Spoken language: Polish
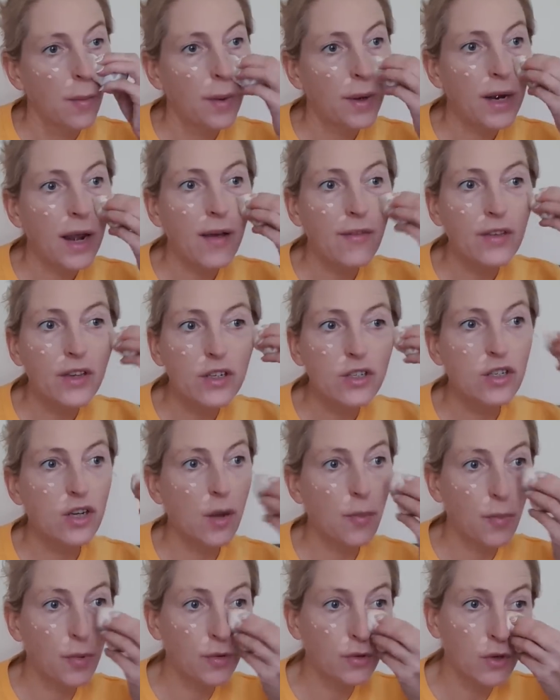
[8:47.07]
prawie,
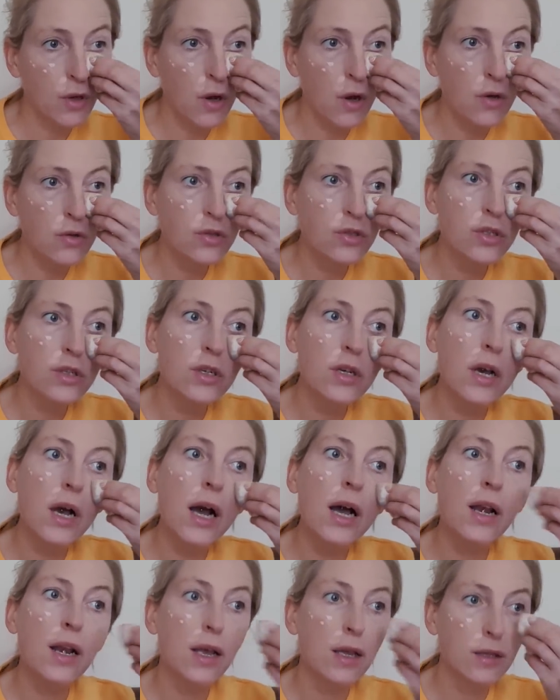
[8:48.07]
że pod oczy,
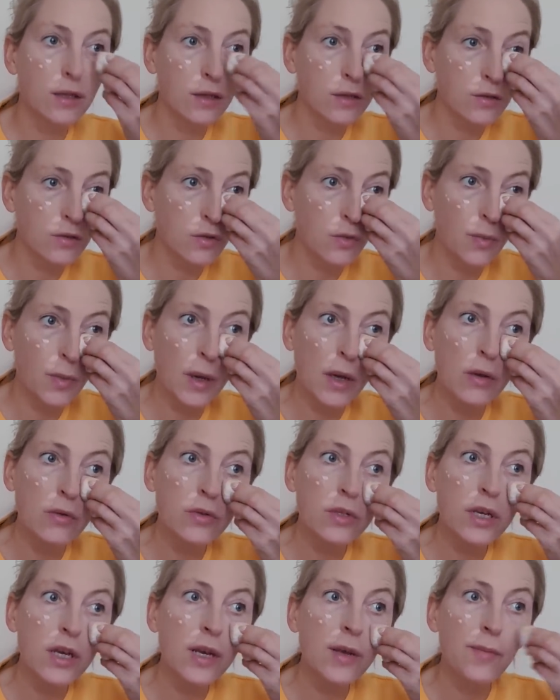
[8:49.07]
ale nie
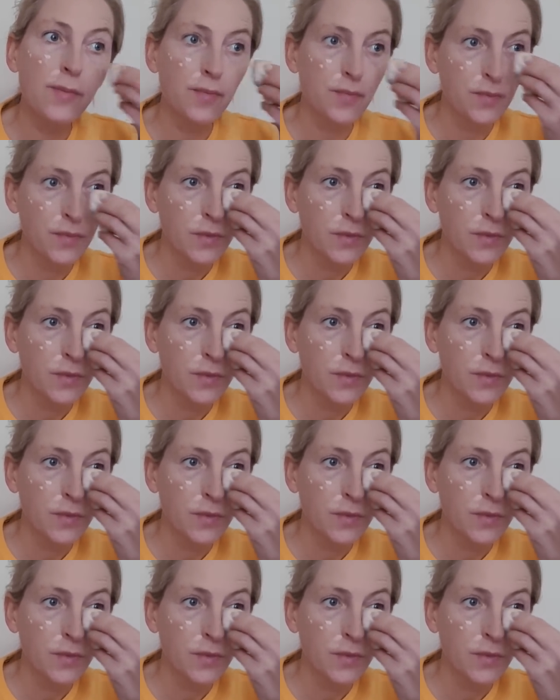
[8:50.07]
zupełnie.